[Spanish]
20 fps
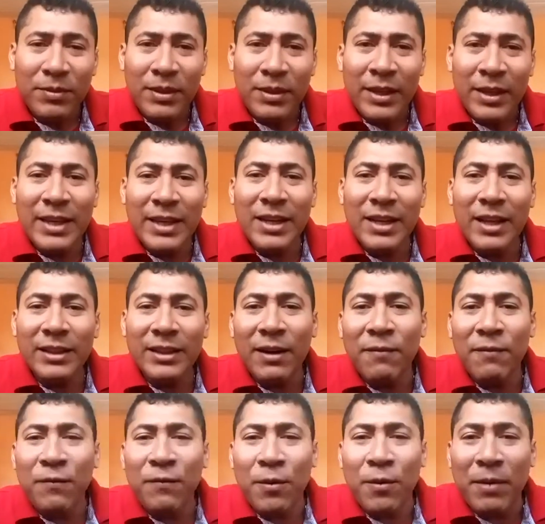es la
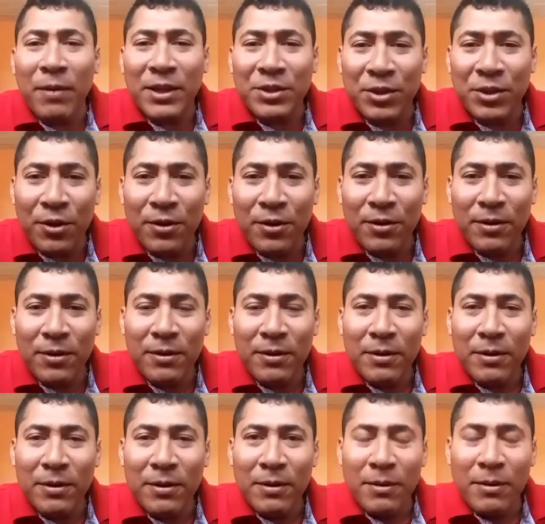transformación
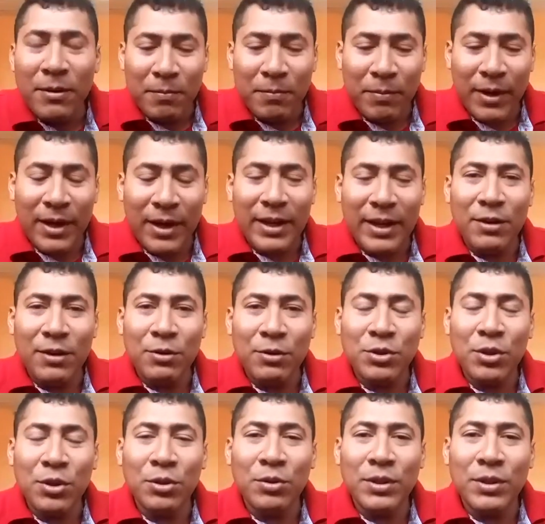para que
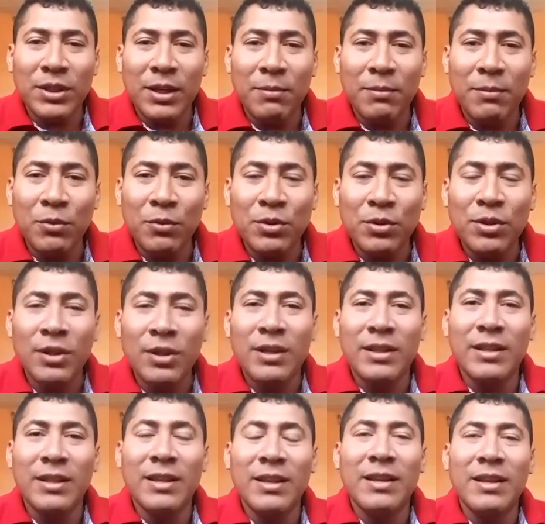nosotros estemos
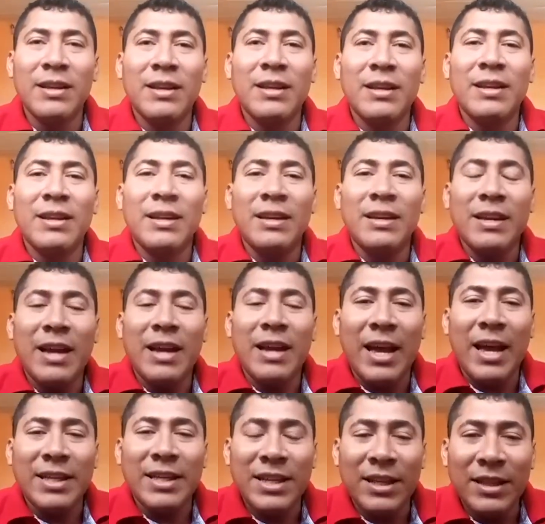
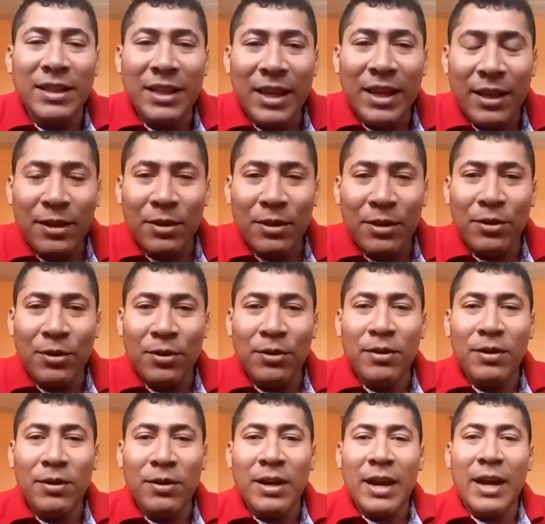ascendiendo
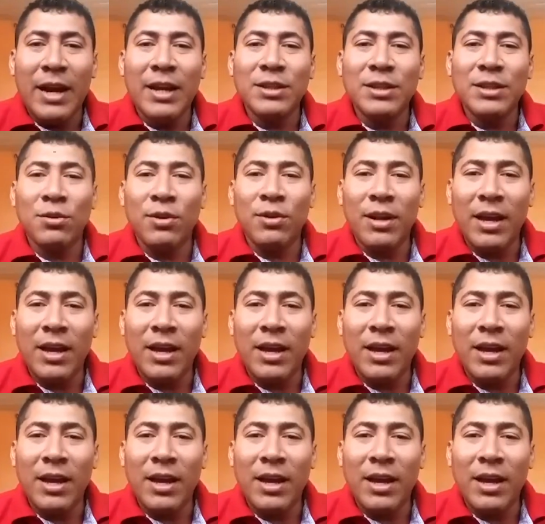a esos